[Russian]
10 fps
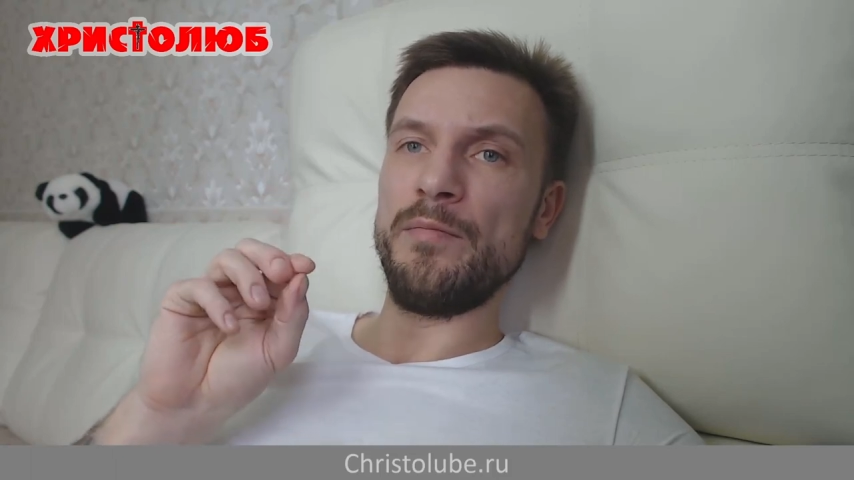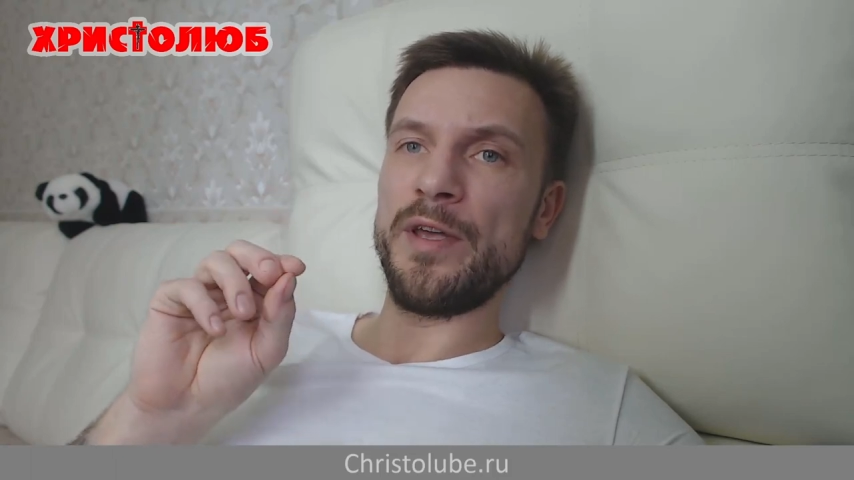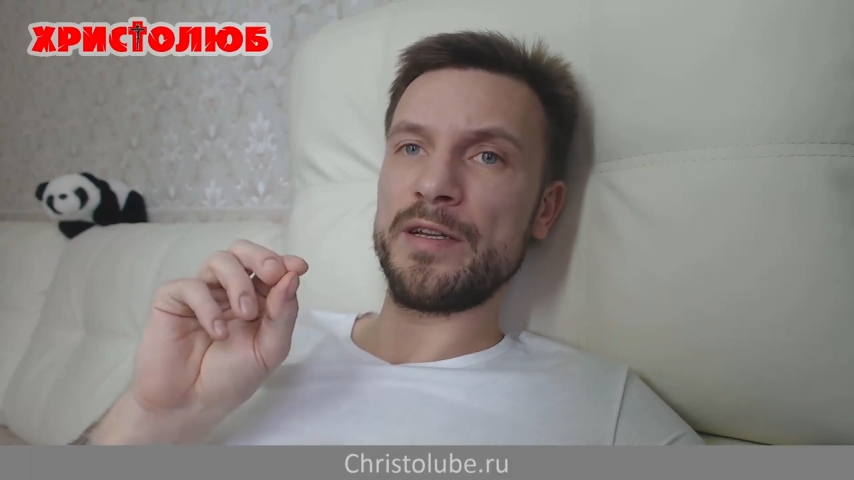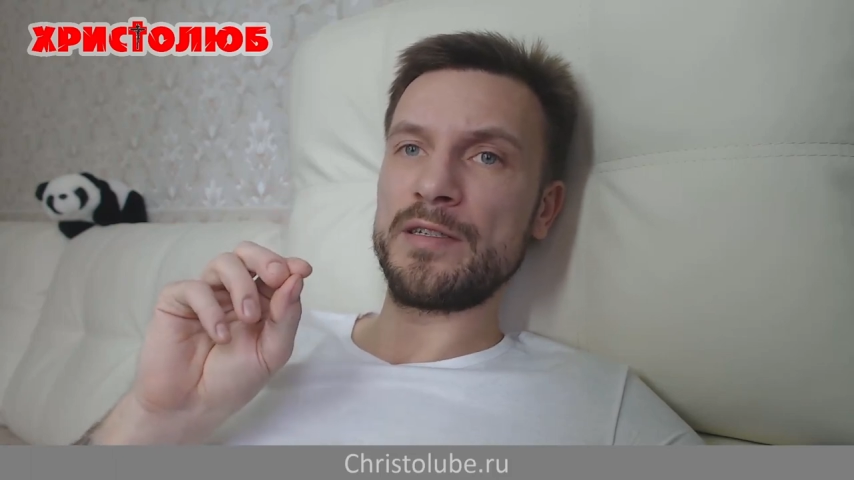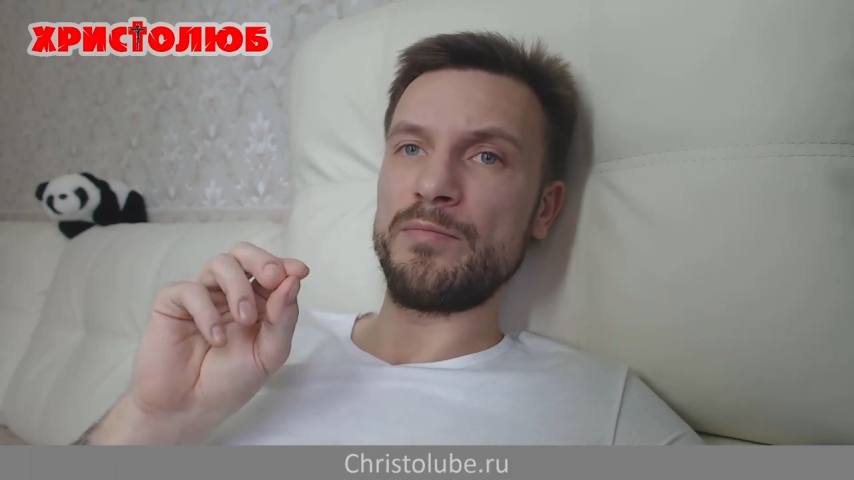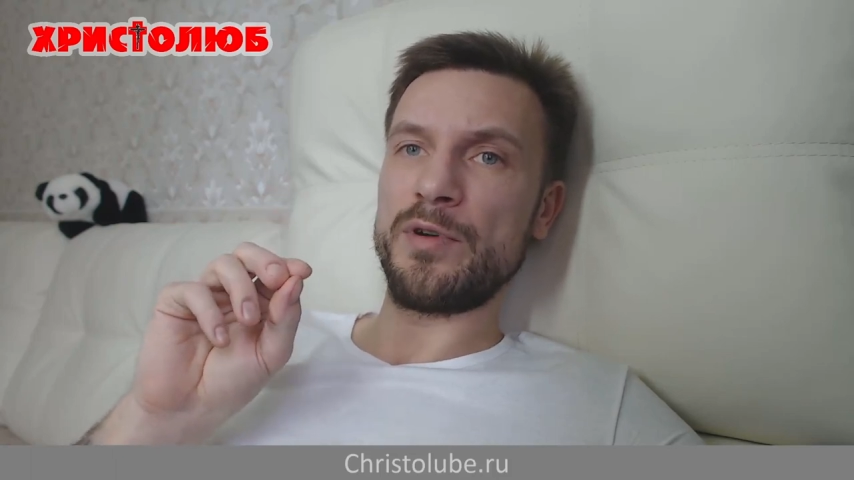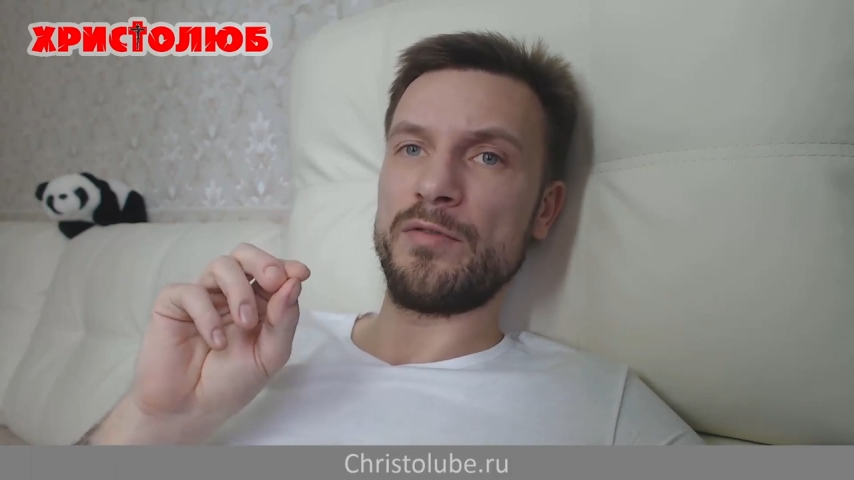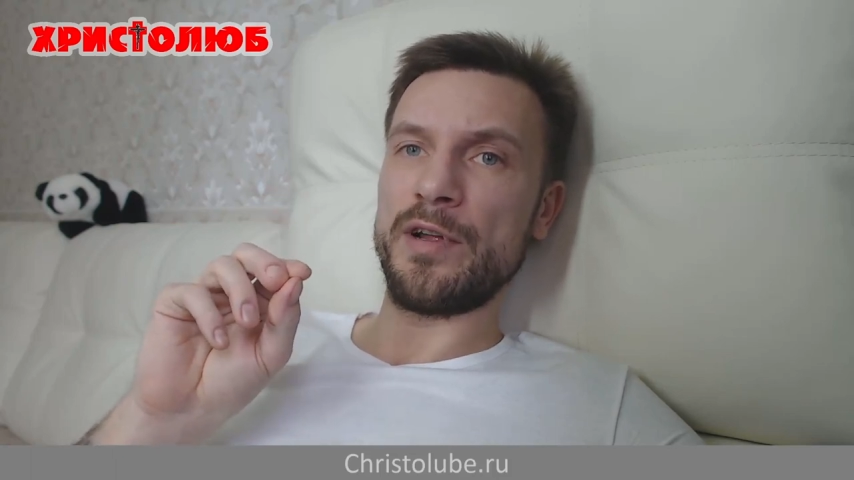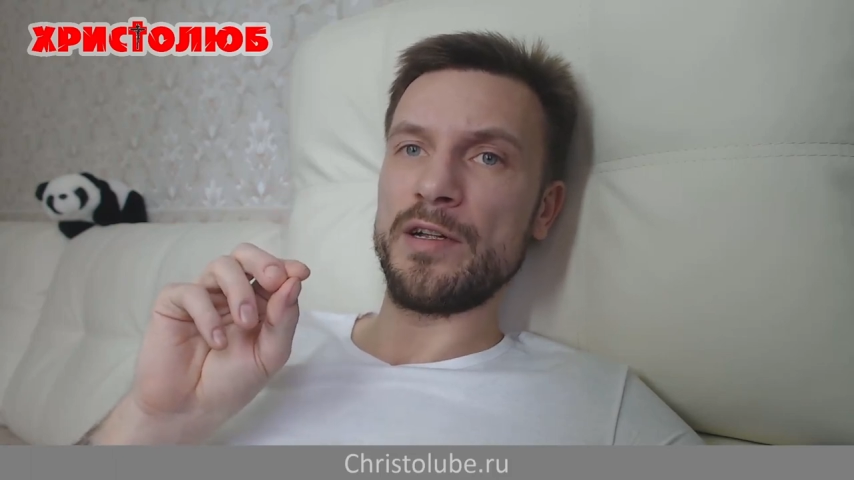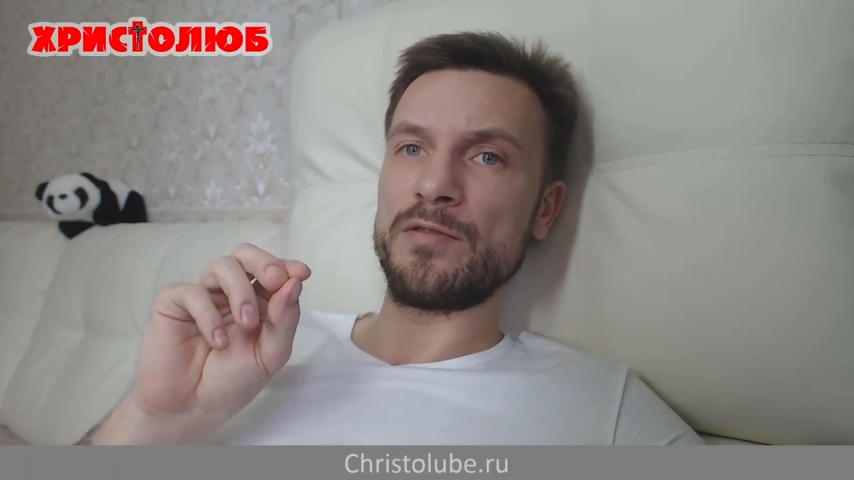Мясо
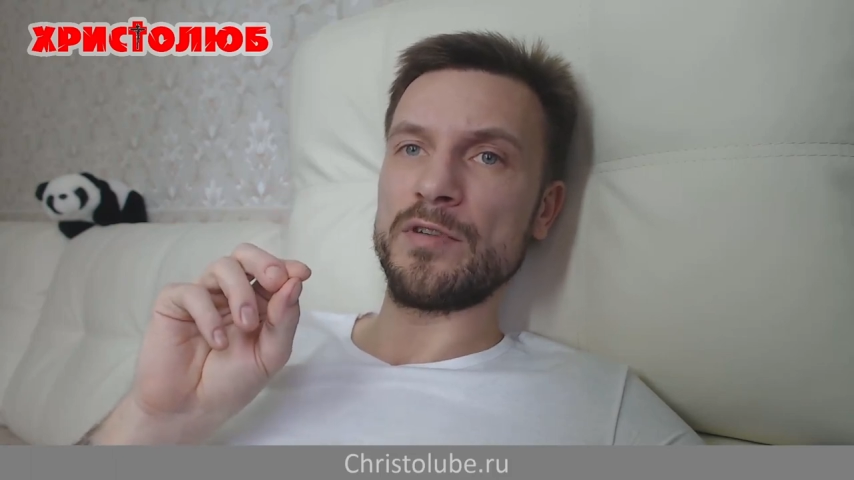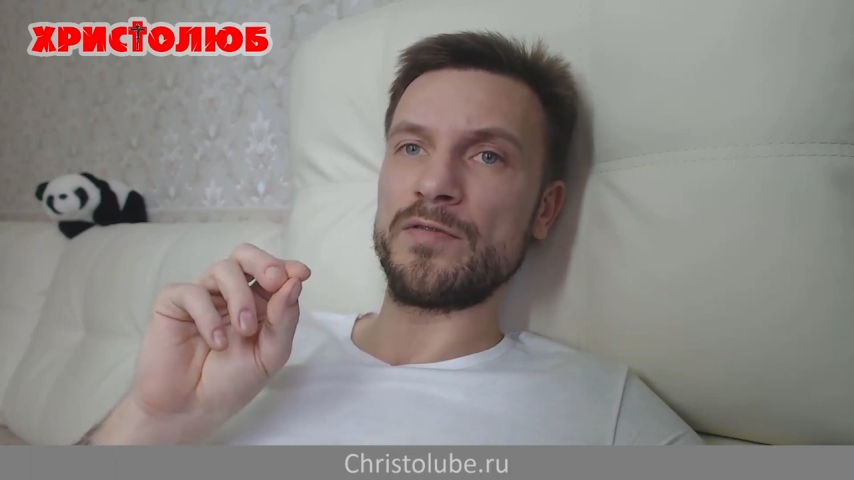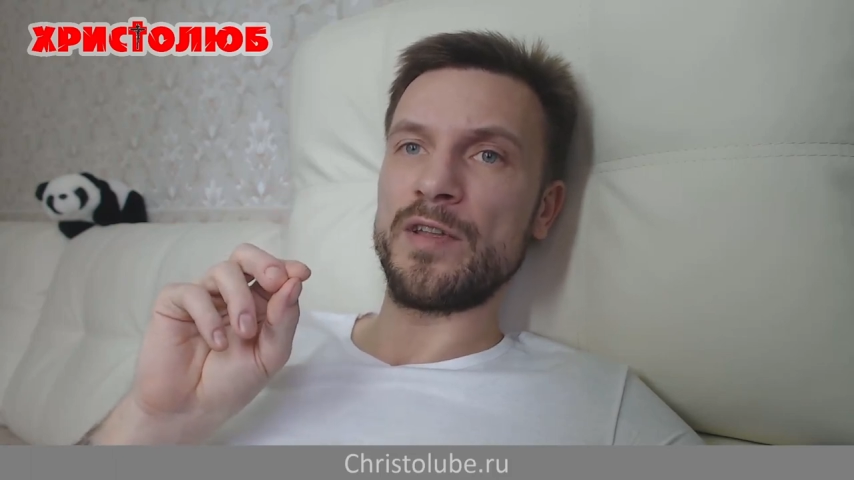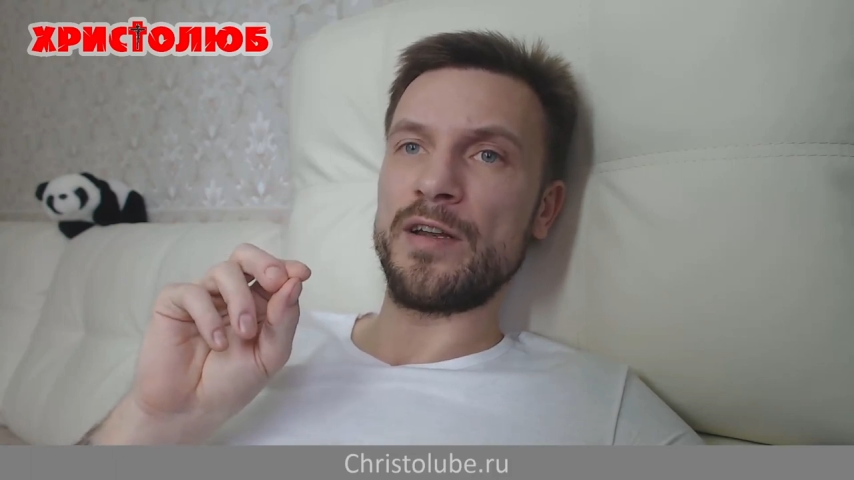появляется у вас в